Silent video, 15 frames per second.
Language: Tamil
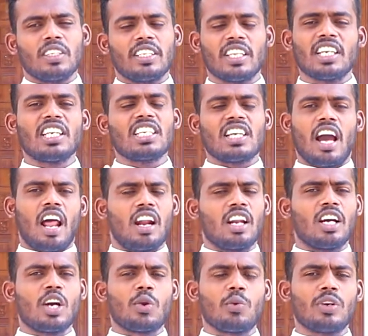இரண்டு
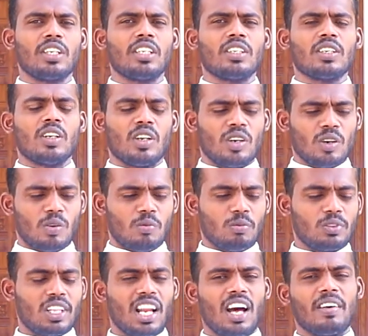காரணங்கள் உண்டு
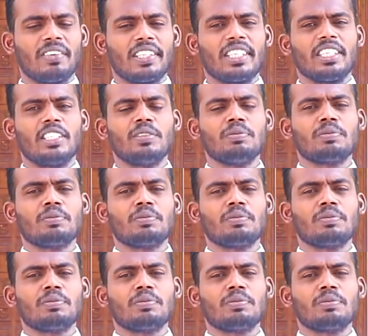முதலாவது